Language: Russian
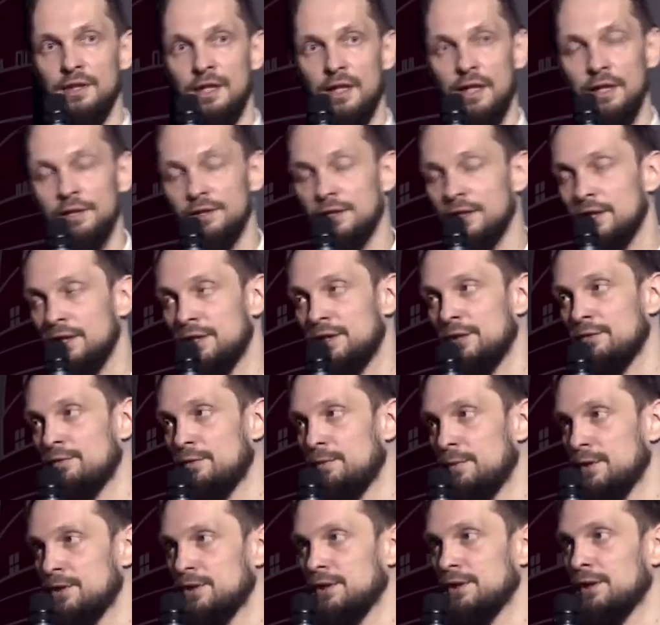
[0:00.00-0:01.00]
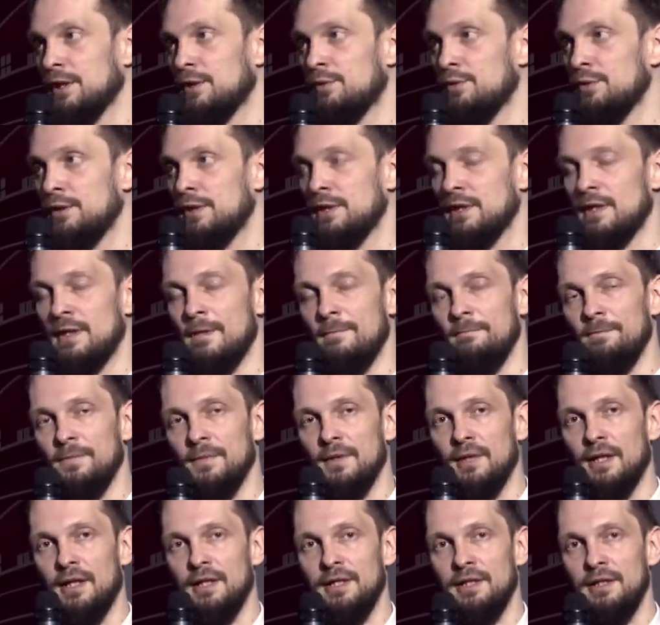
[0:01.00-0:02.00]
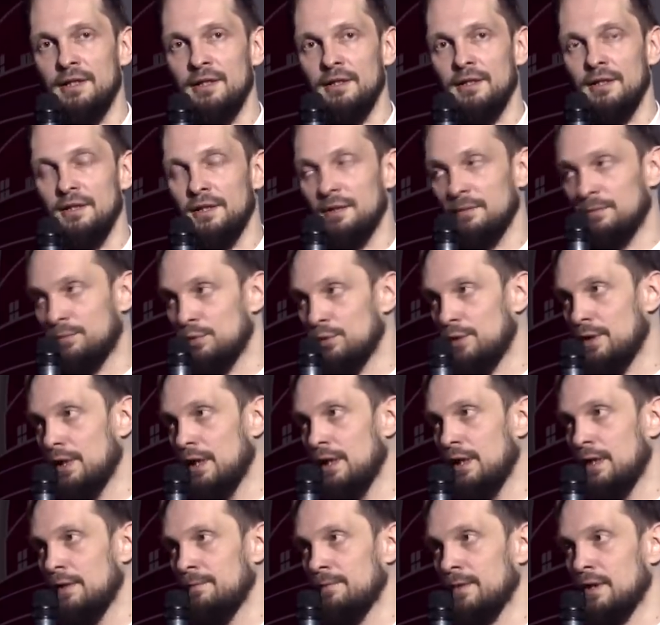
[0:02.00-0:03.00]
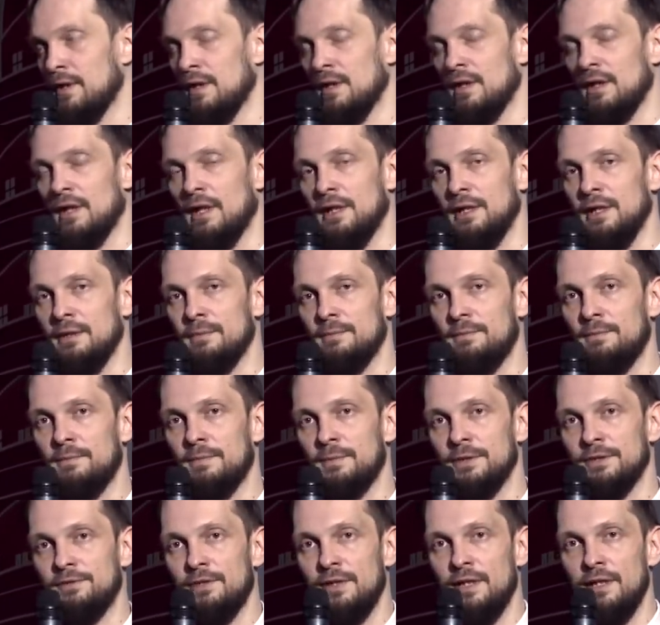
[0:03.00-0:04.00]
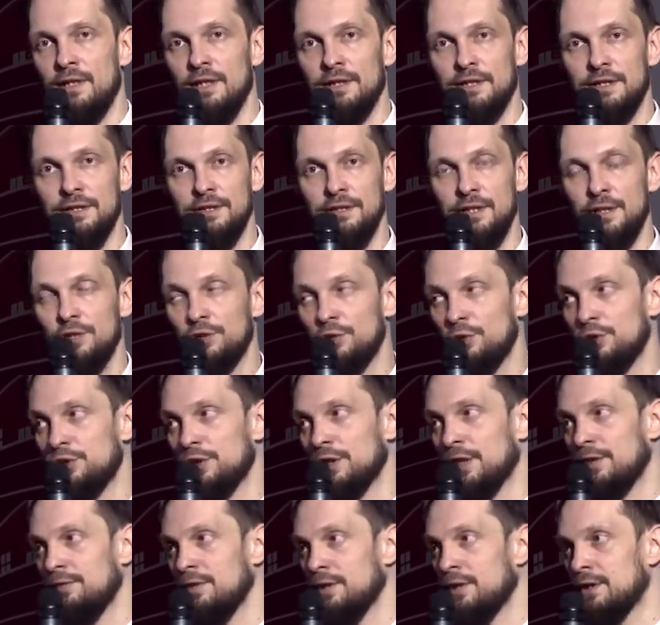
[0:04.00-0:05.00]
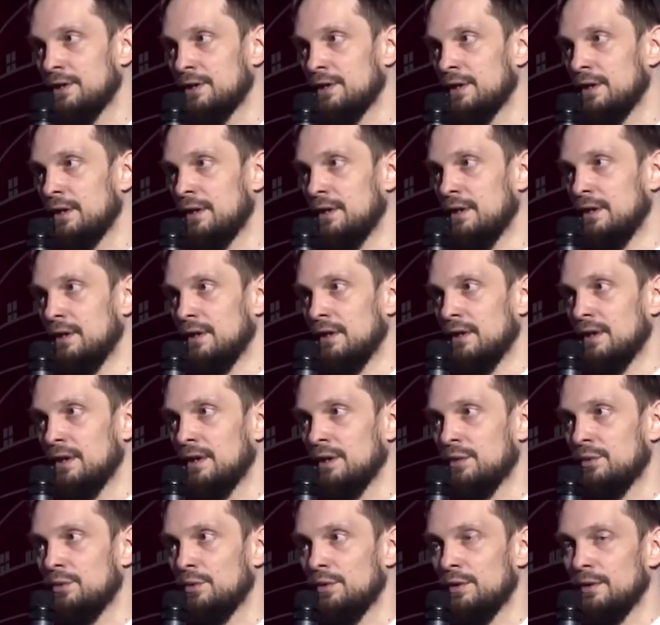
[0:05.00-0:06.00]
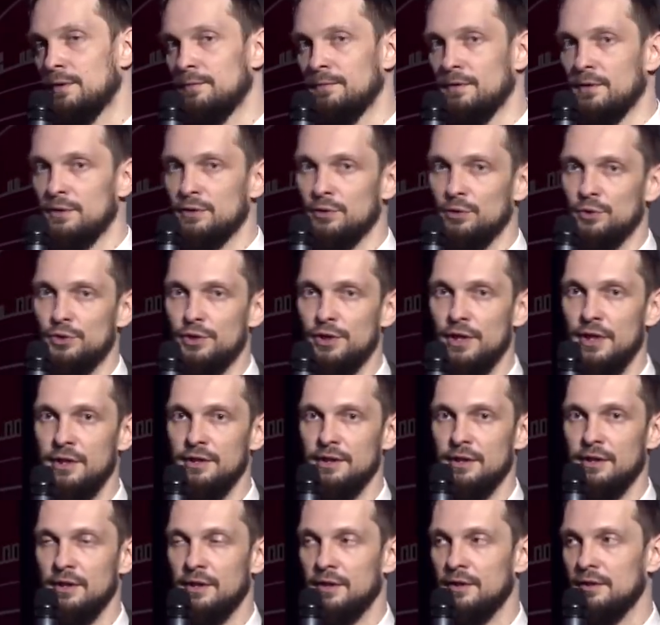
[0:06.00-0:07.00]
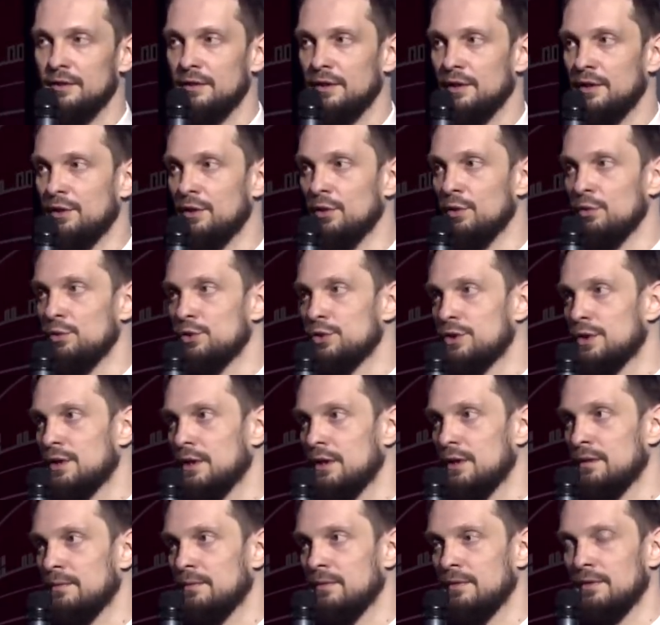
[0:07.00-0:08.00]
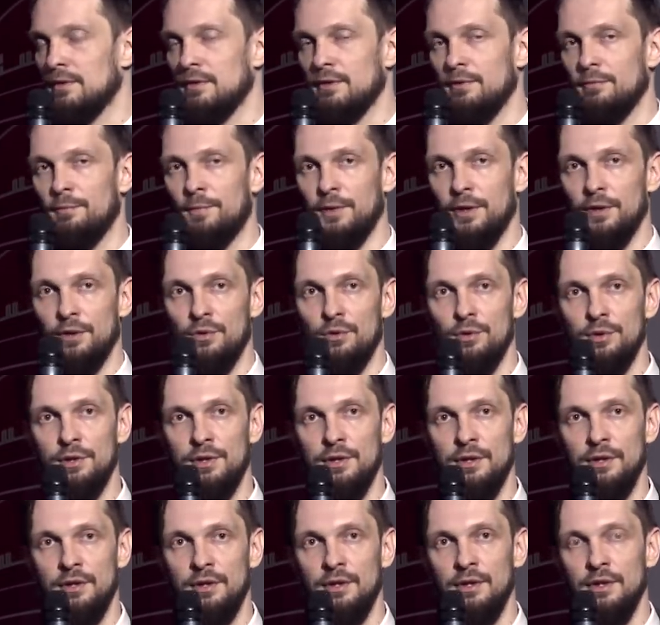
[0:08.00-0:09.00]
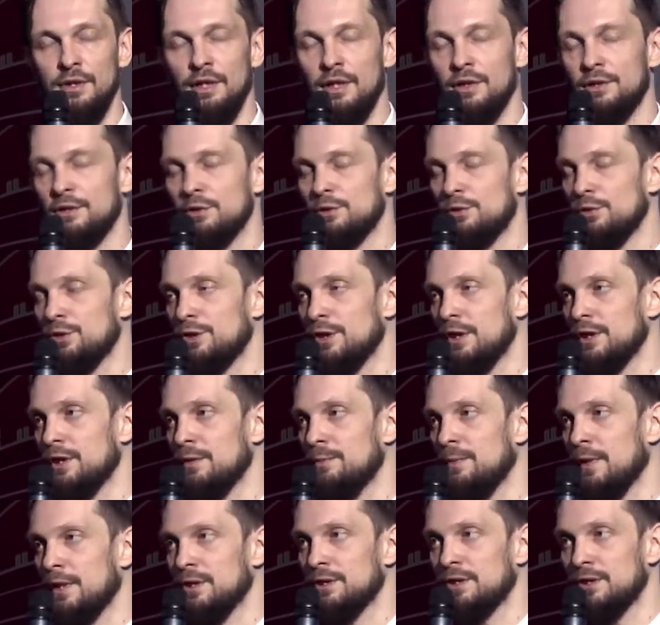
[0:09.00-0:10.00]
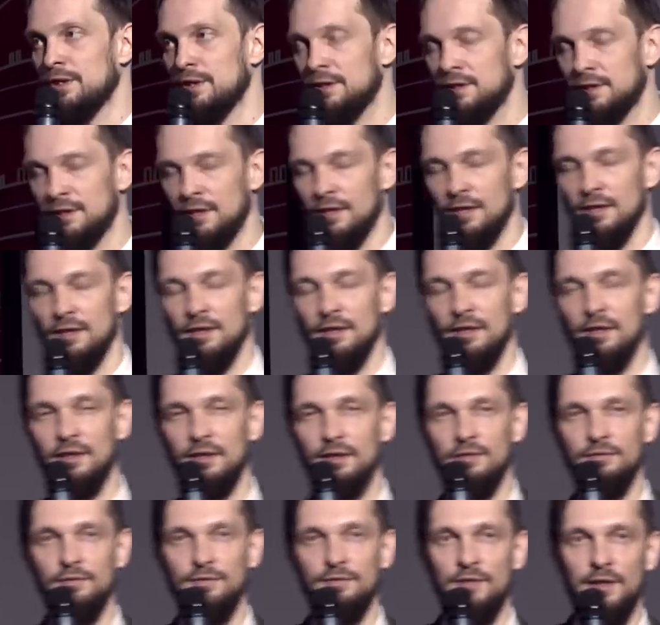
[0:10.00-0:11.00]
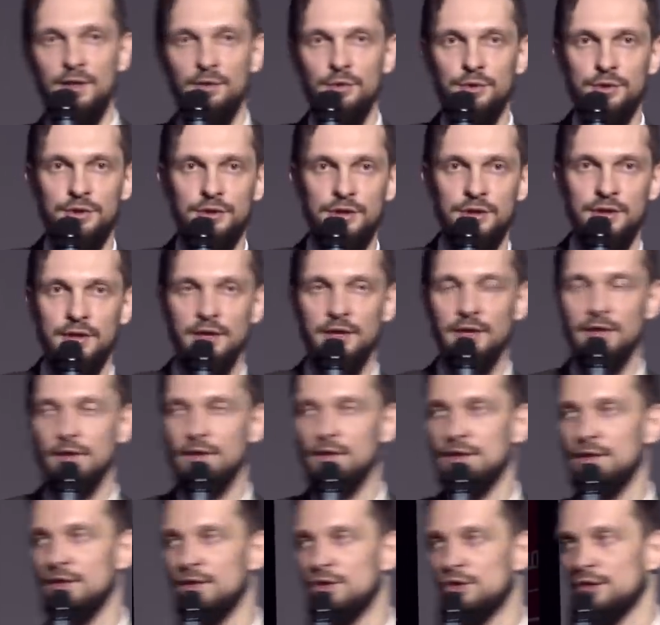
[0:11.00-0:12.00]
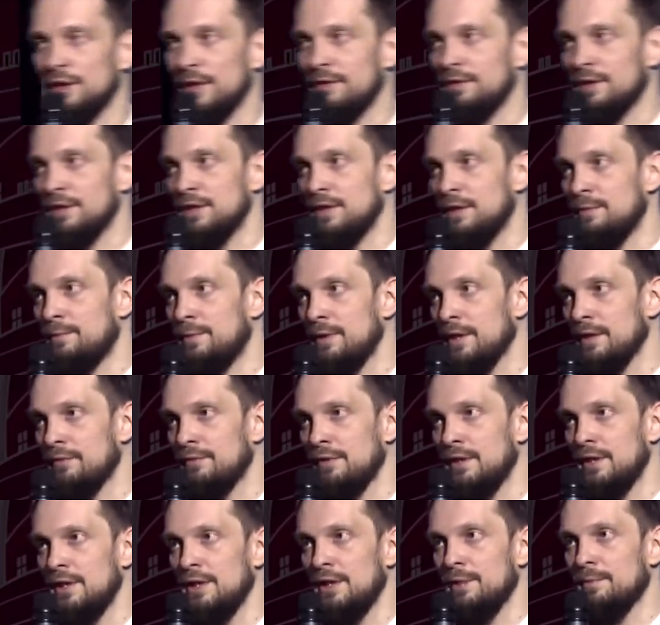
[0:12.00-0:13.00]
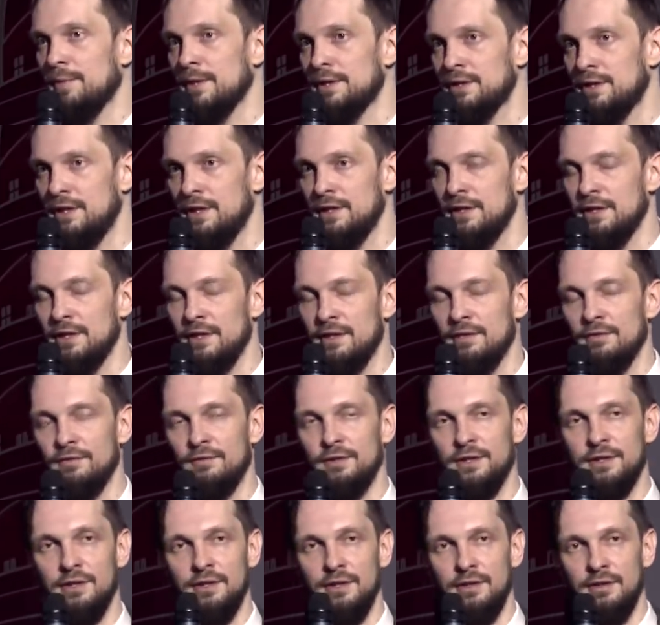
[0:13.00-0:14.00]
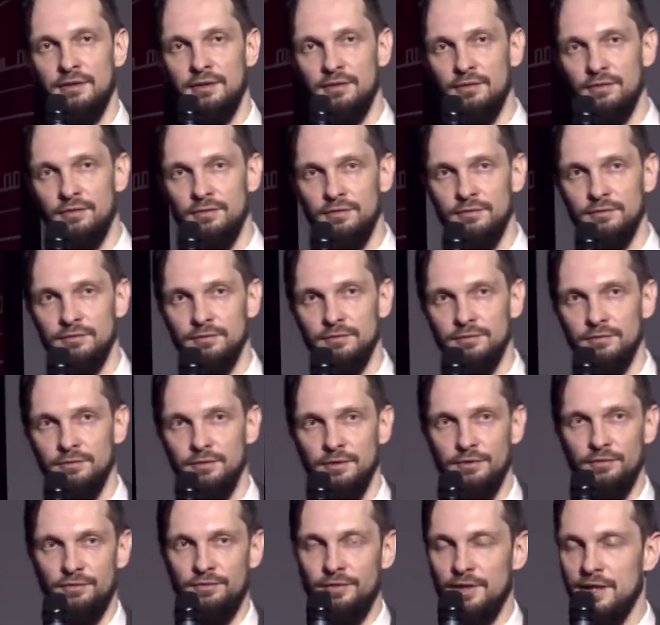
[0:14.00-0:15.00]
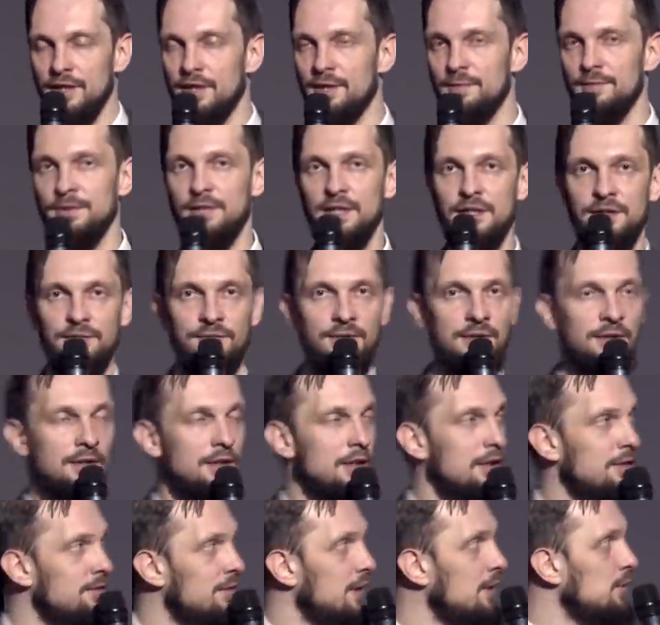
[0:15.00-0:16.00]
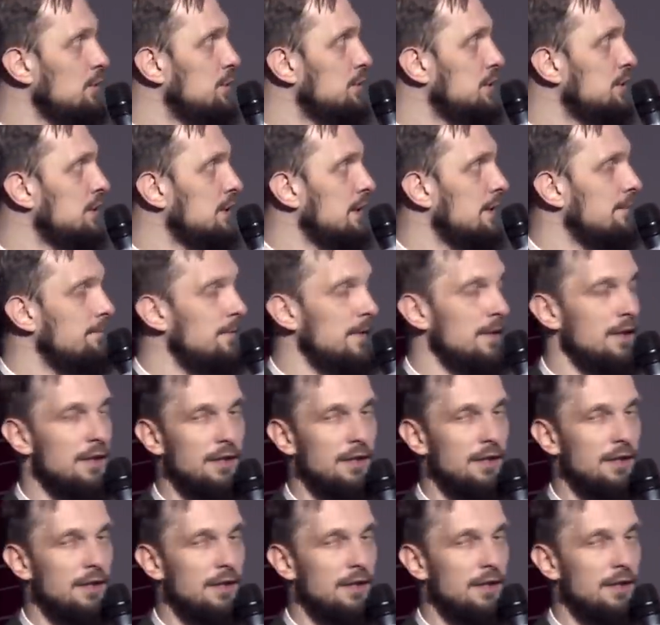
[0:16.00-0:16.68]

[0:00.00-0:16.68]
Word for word: открытие в области науки, они пугали, они позволяли осознать, что человек — это такое случайная игрушка природы, это случайный процесс а, в эволюции, и человек не первый и не последний в этой э, в великом дереве эволюции,